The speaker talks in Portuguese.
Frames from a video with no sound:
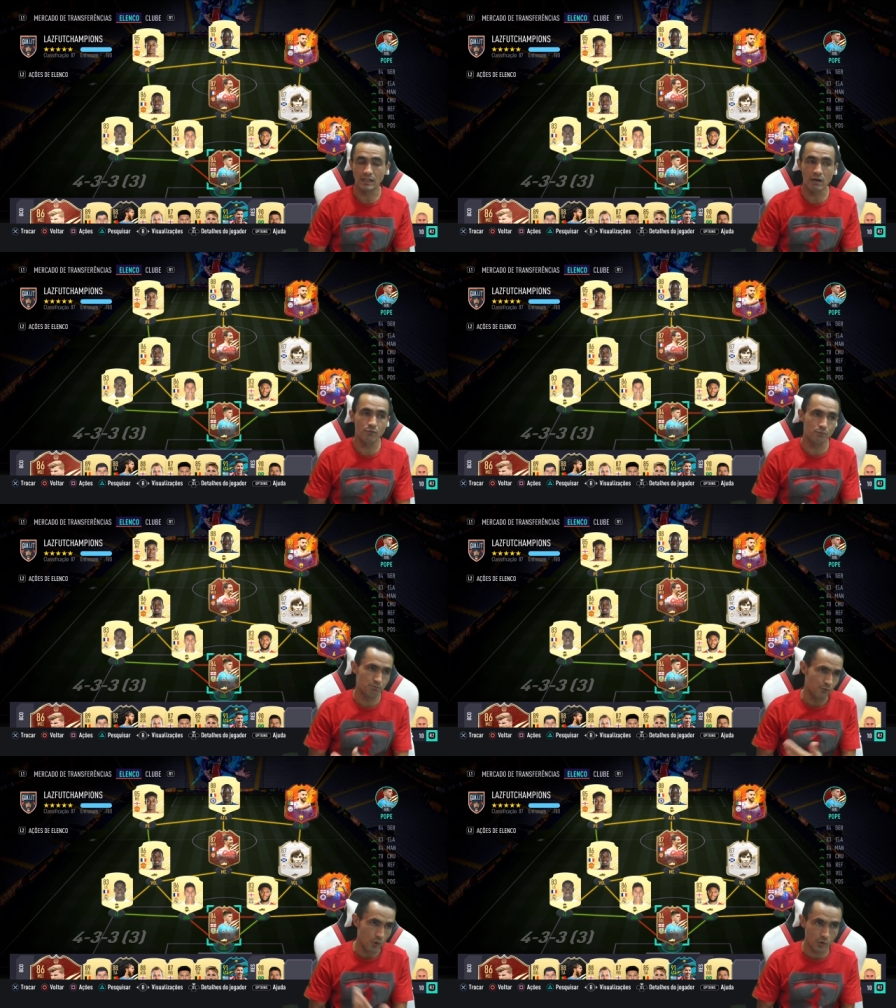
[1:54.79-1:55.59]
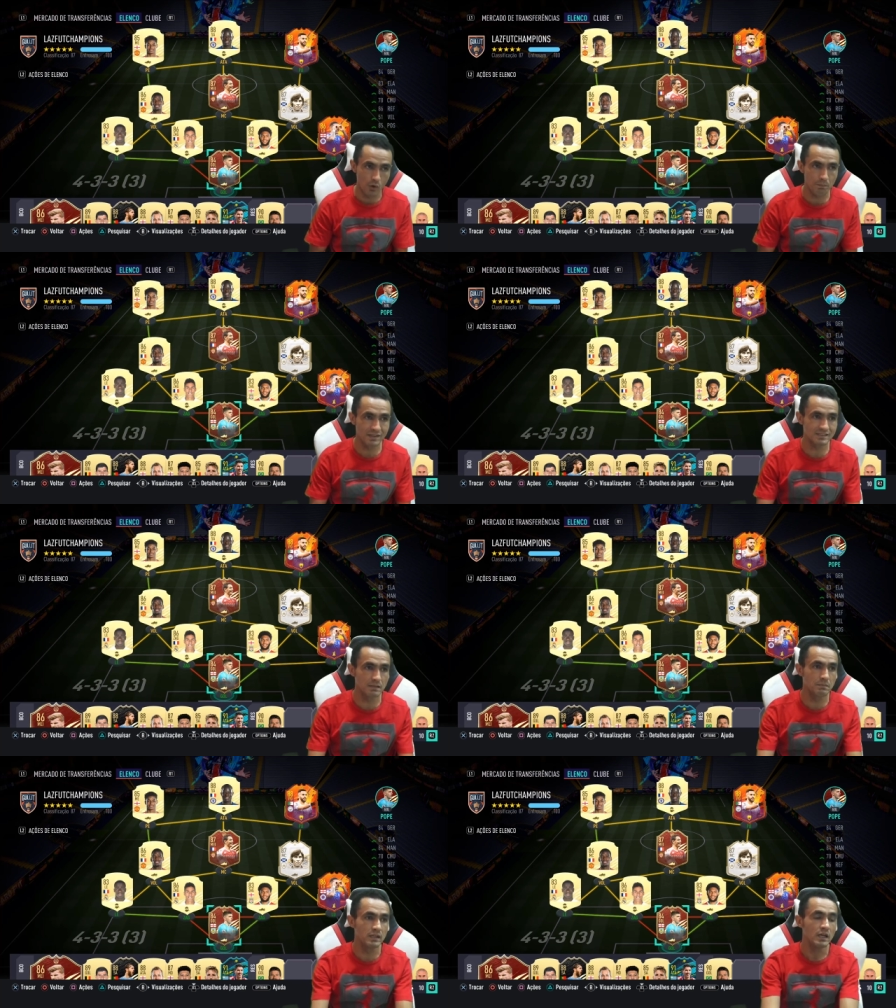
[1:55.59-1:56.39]
tá? Foi o que eu
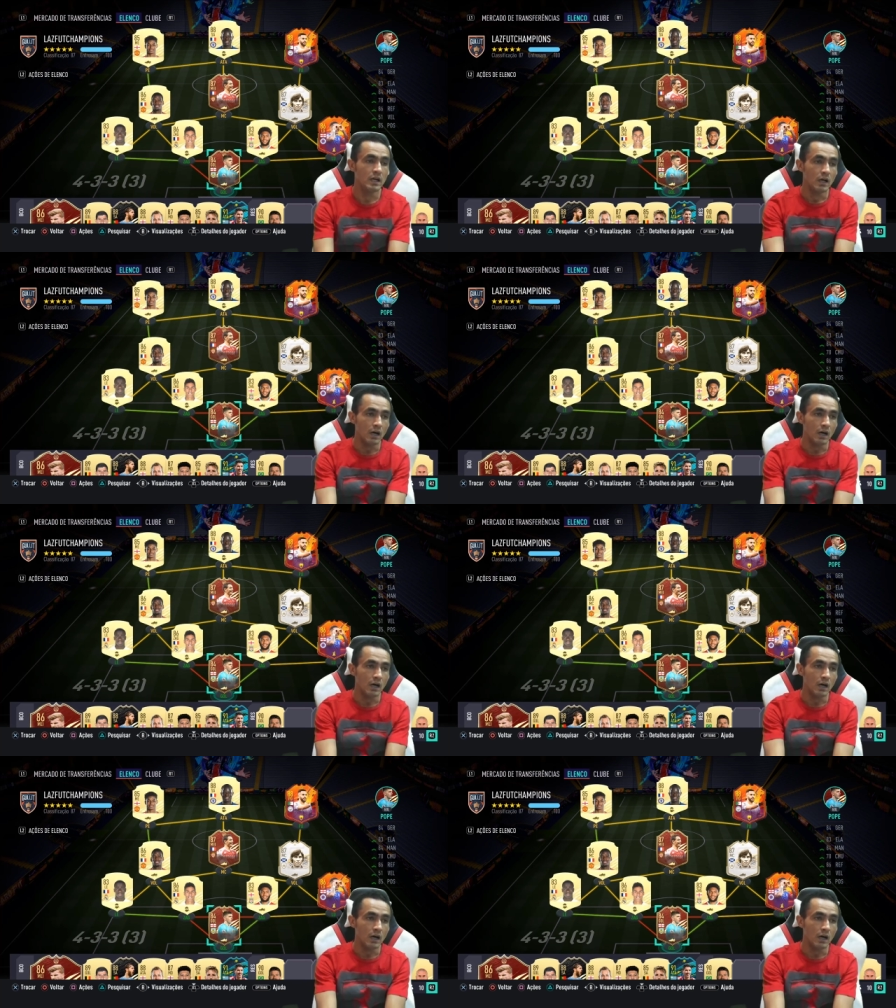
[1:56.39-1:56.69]
percebi.